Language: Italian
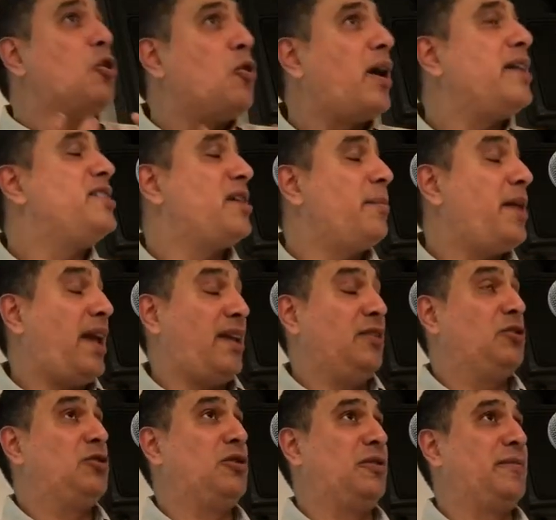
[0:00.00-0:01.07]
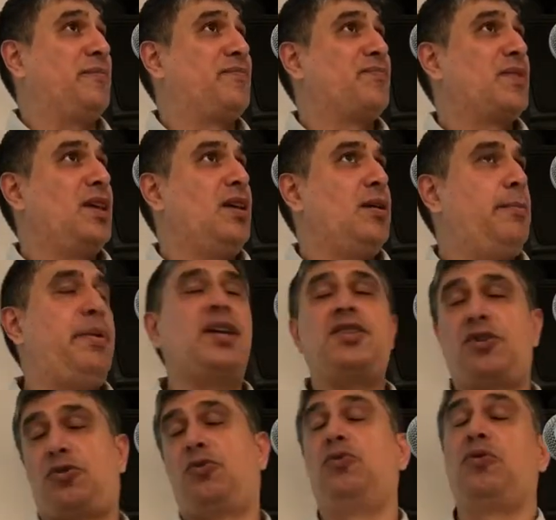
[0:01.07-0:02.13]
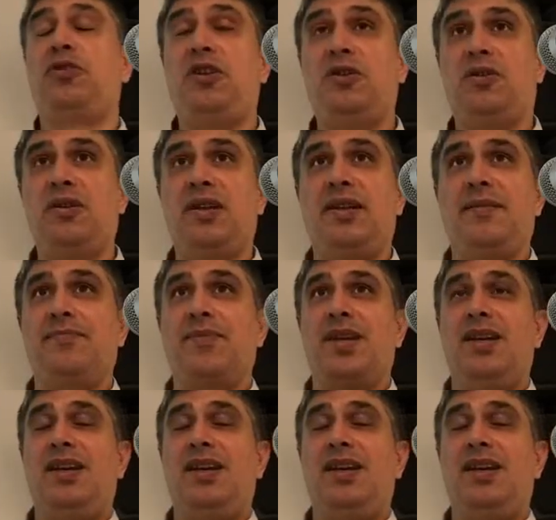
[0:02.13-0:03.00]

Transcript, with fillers: incoraggiamento per ciascuno di noi.